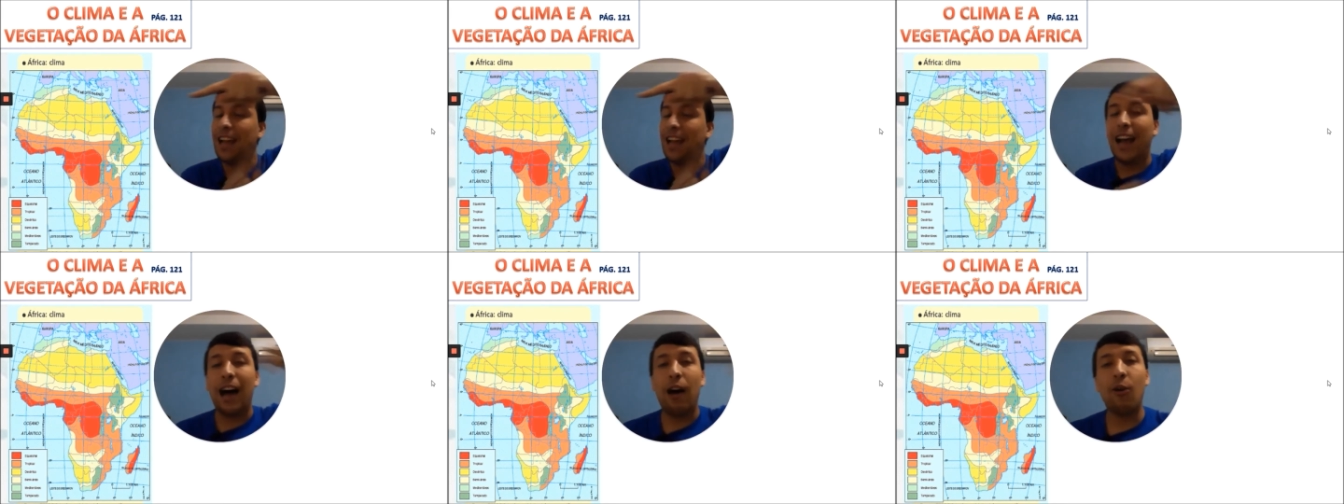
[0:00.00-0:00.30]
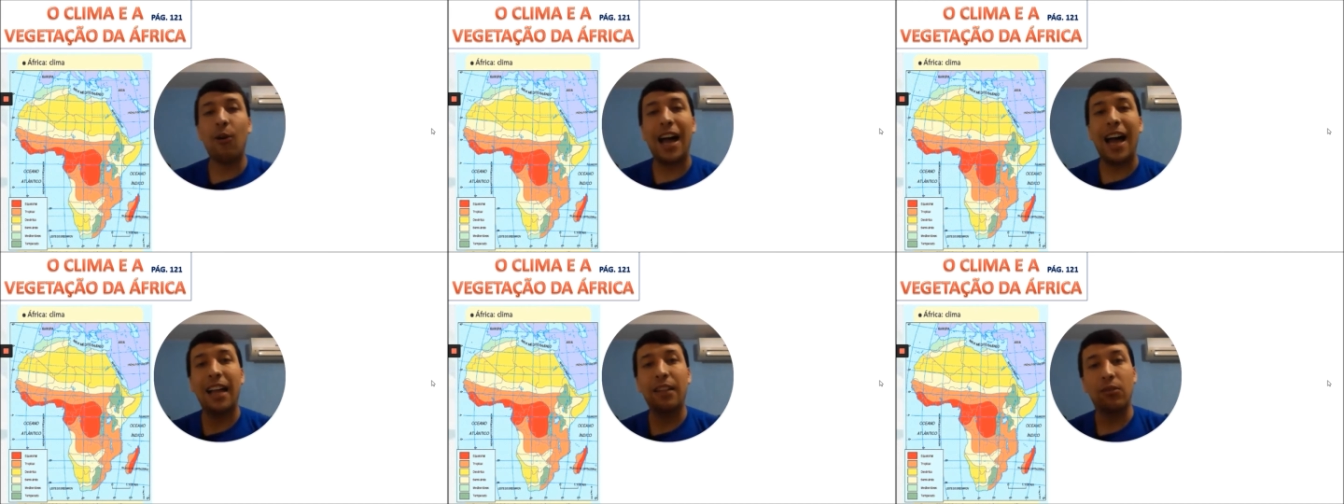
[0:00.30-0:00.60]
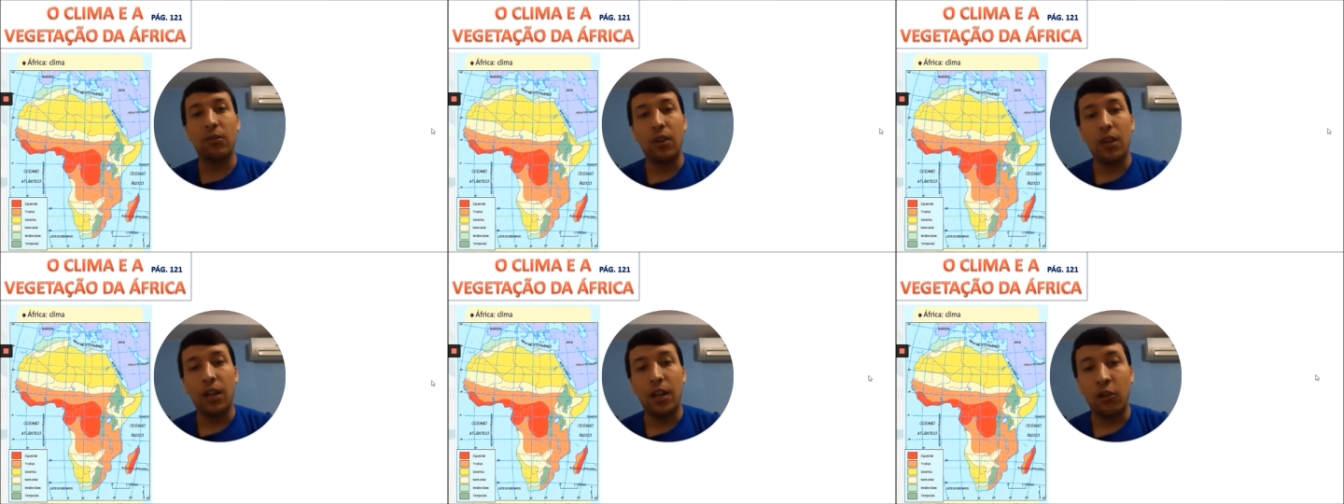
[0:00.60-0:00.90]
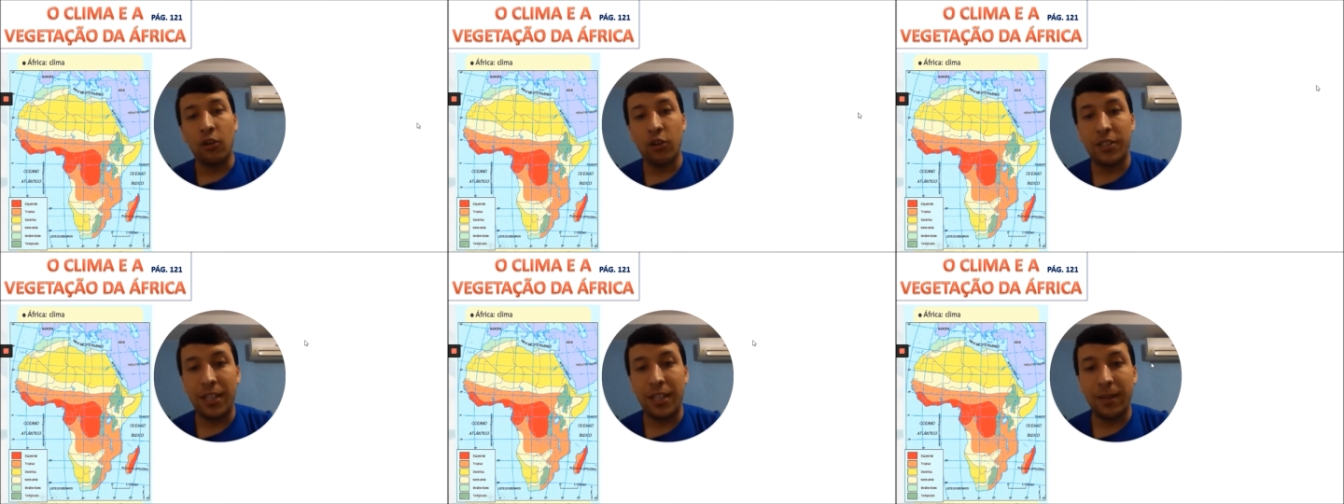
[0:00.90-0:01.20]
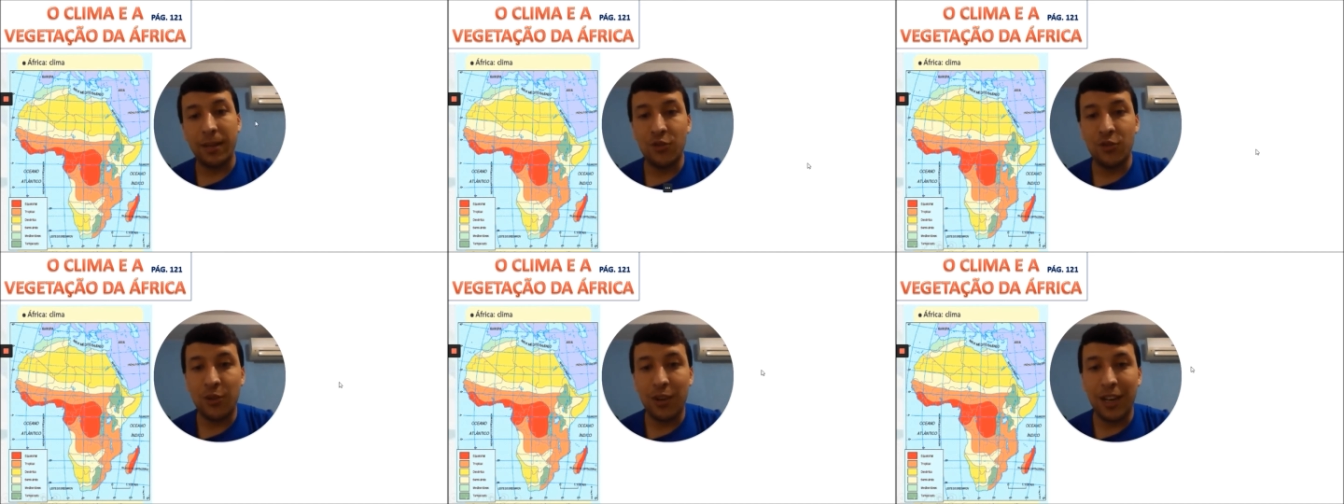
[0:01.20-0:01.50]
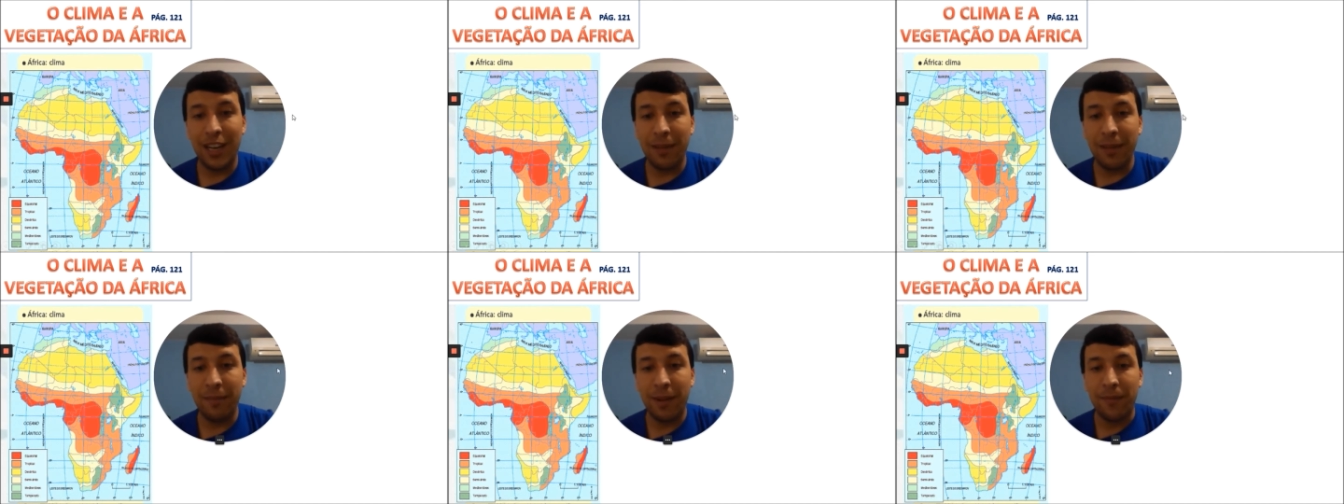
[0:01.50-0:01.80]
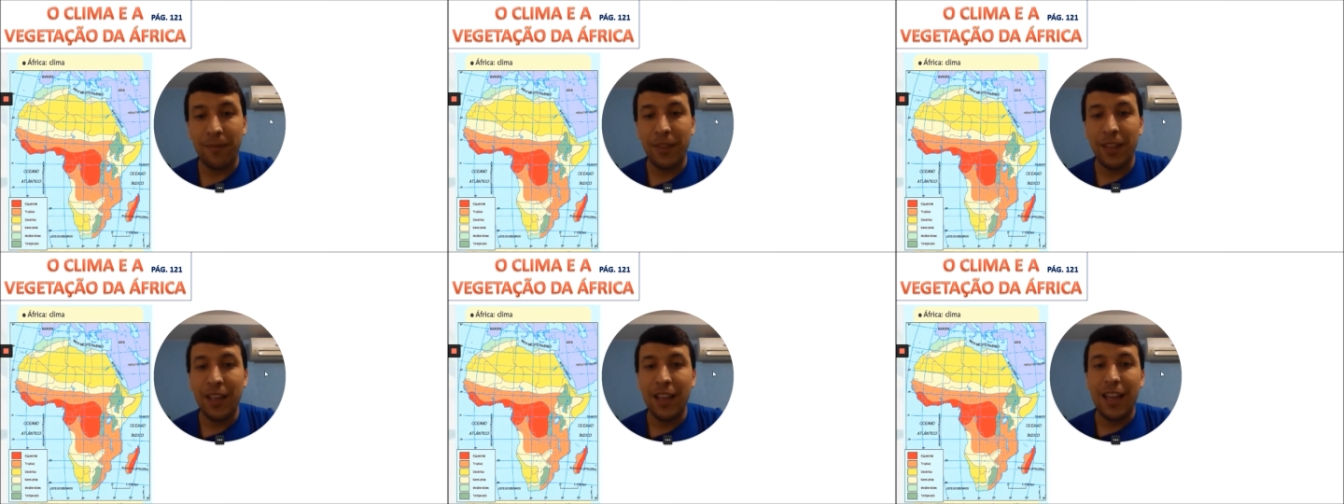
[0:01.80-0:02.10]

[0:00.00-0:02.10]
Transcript: ao lado nós temos o clima.